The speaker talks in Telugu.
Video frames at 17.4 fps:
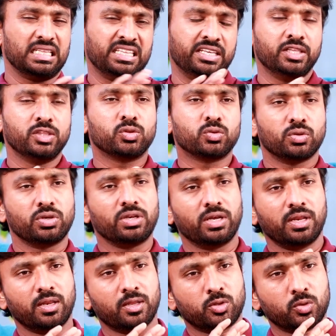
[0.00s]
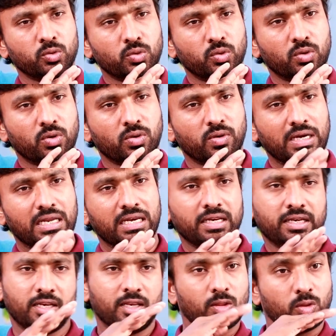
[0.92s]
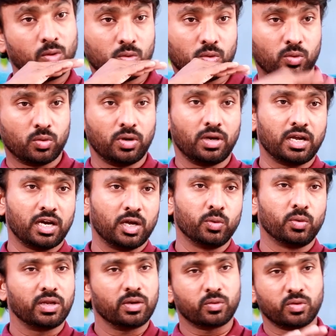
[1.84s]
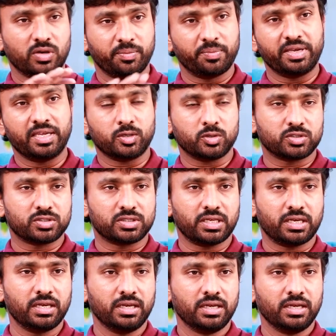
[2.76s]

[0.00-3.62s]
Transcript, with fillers: దీంతో నిలదొక్కుకోవాలి నిలదొక్కున్నాను అనుకునే పేరు వస్తే